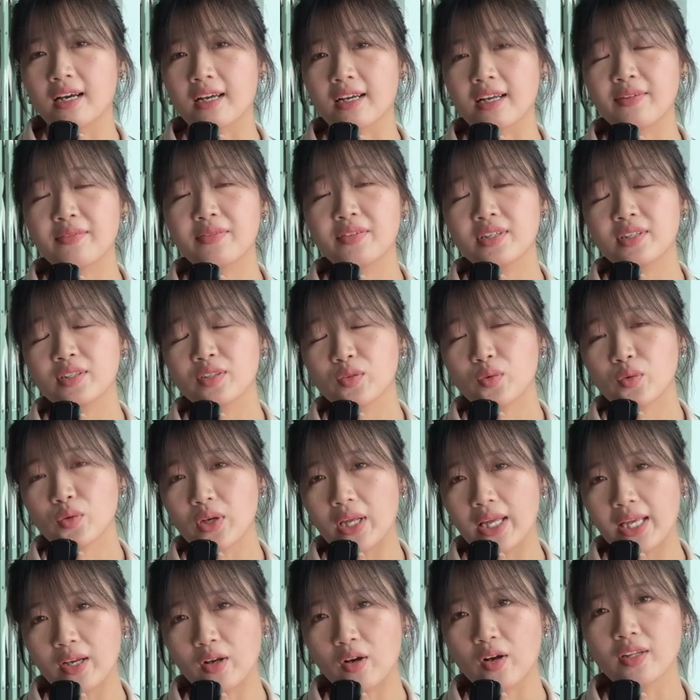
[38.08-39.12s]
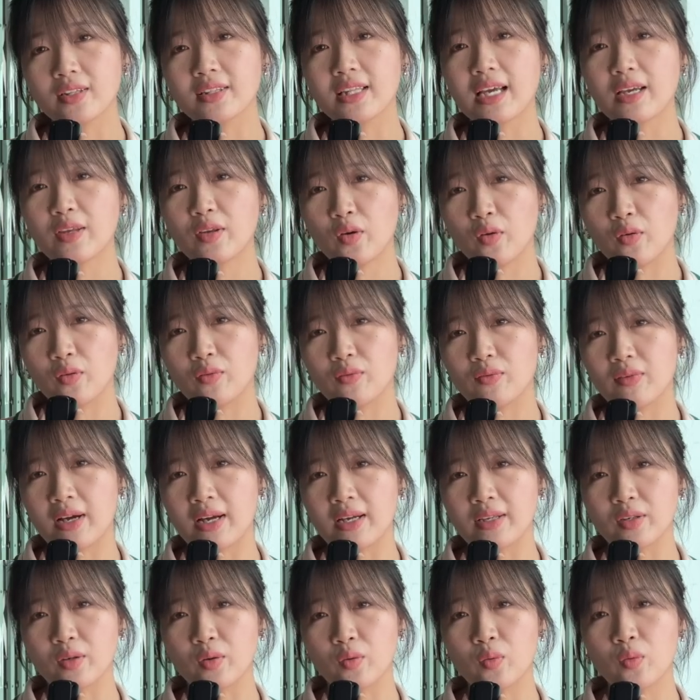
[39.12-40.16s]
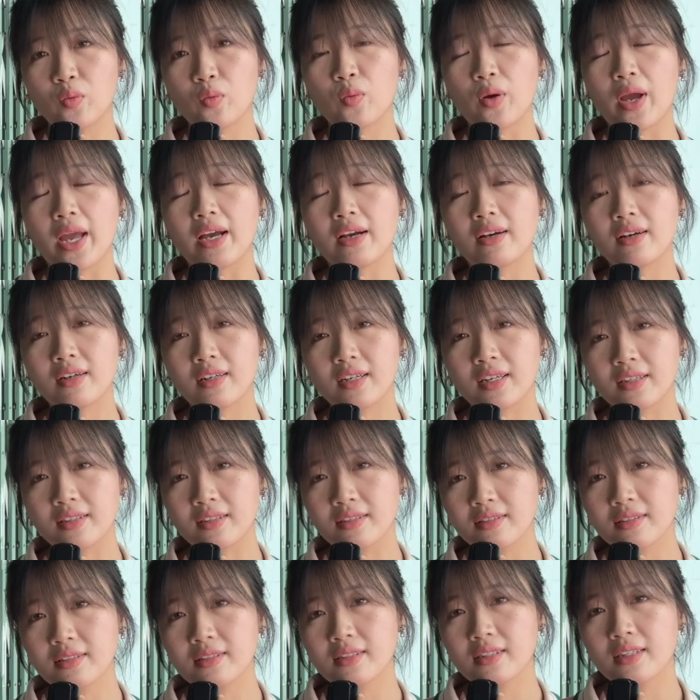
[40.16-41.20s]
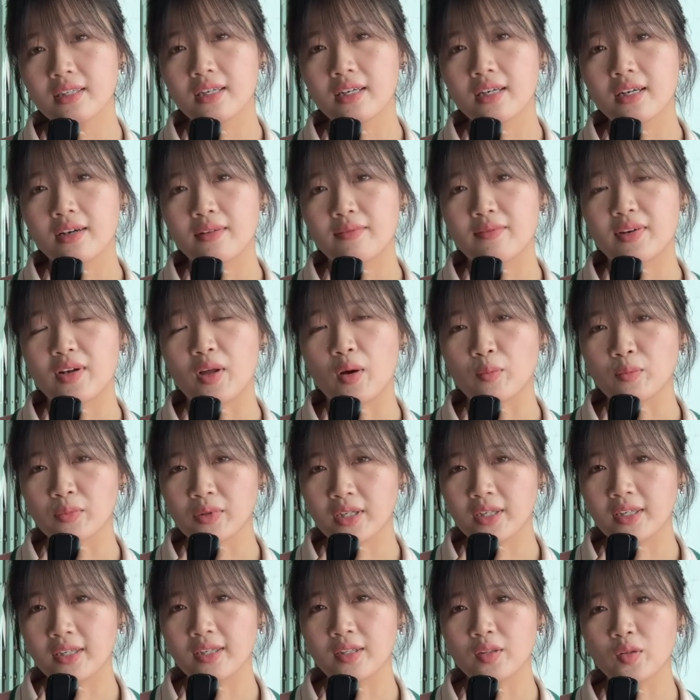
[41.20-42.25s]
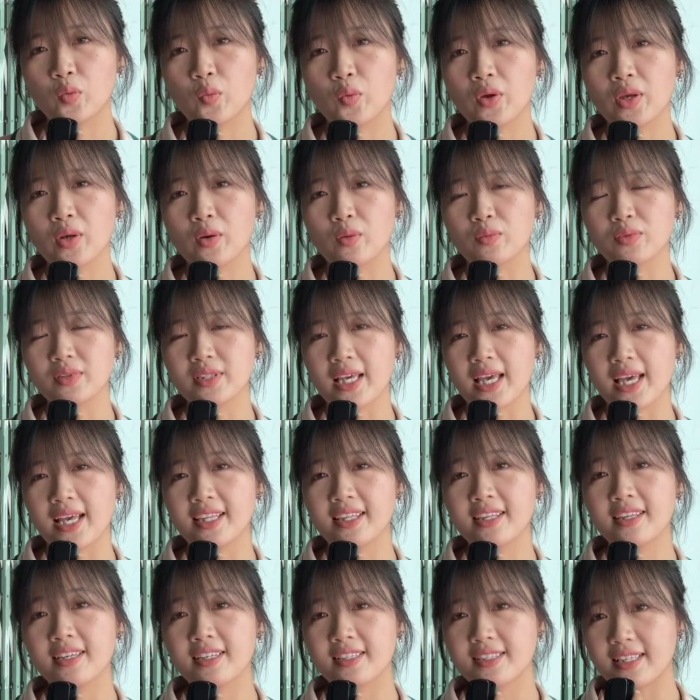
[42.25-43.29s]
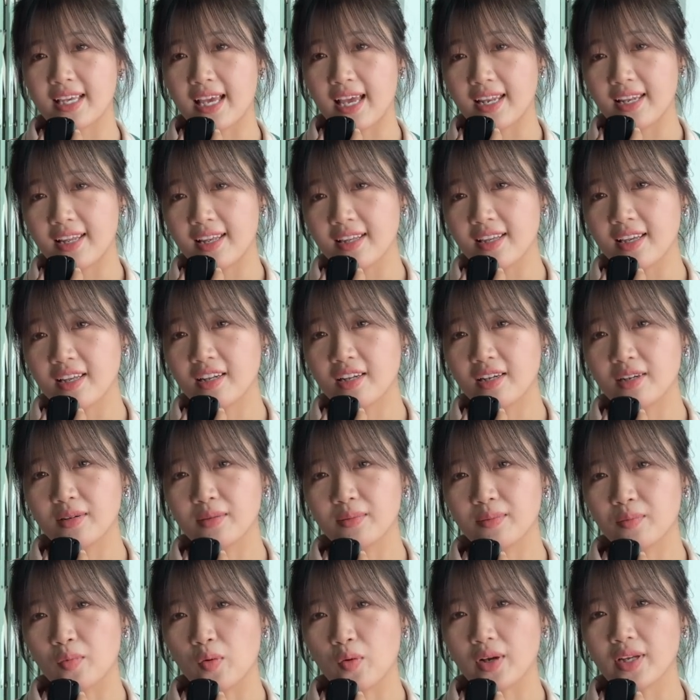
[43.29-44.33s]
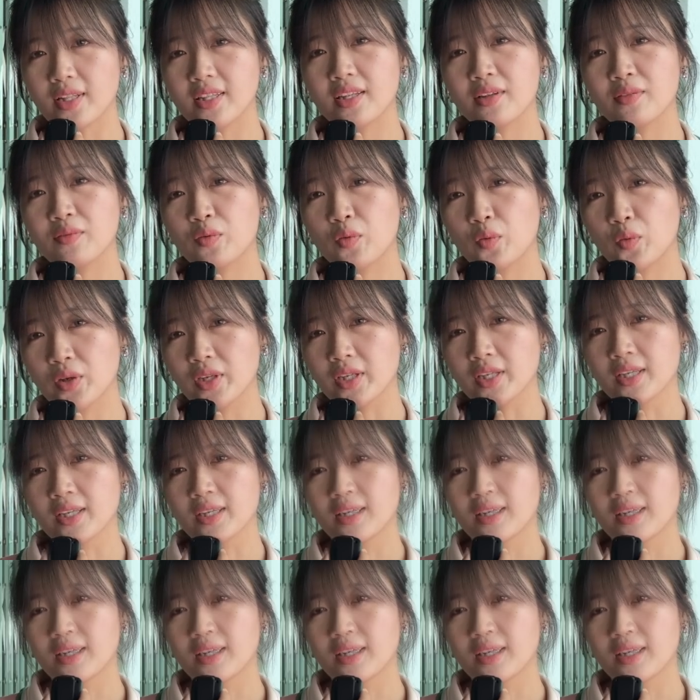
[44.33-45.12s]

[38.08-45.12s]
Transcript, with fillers: cái phương thuốc đấy có tác dụng và chú khỏe hơn lần trước và đồng thời Thu Uyên cũng sẽ chia sẻ đến gia đình một cái tin vui